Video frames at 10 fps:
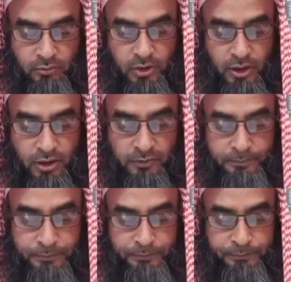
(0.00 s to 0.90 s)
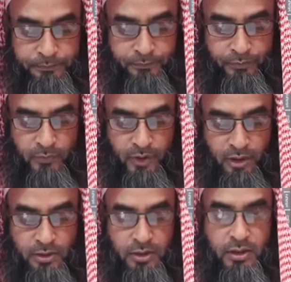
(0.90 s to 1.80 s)
মুসলিম
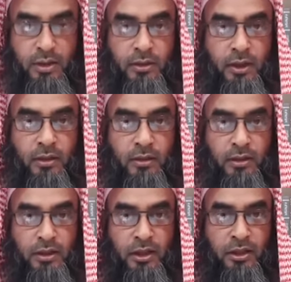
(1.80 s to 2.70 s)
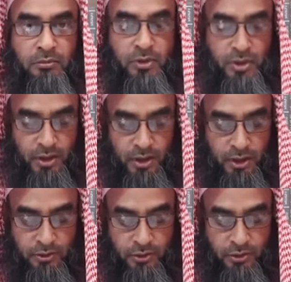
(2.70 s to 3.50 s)
সে তার দিনের বিষয়ে